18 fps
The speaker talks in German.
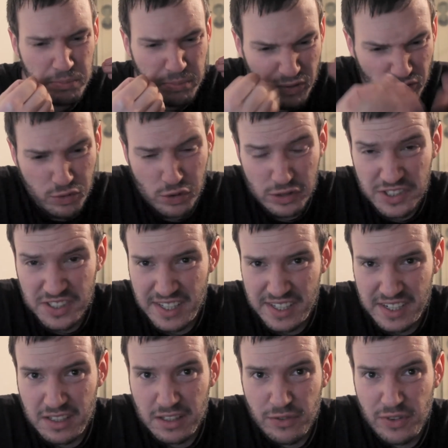
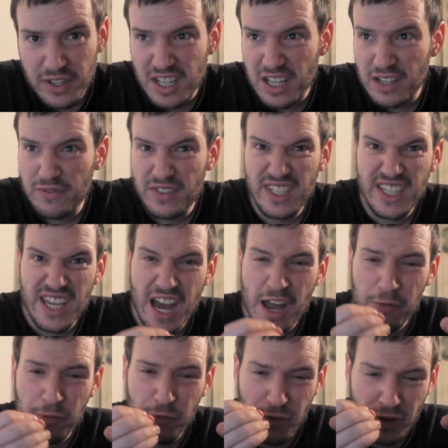Bewusstsein entwickeln, wie die
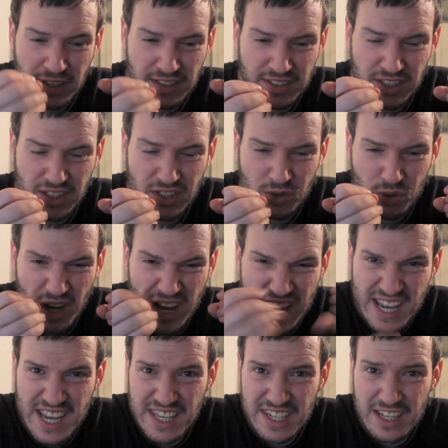anfangen sich zu
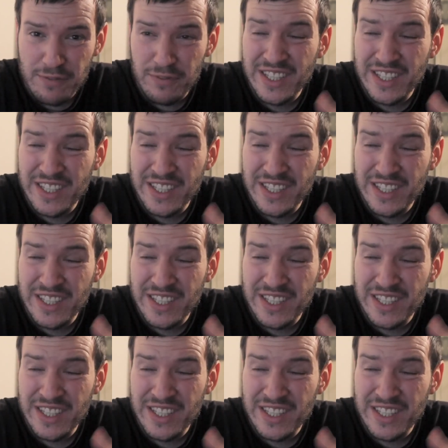erinnern,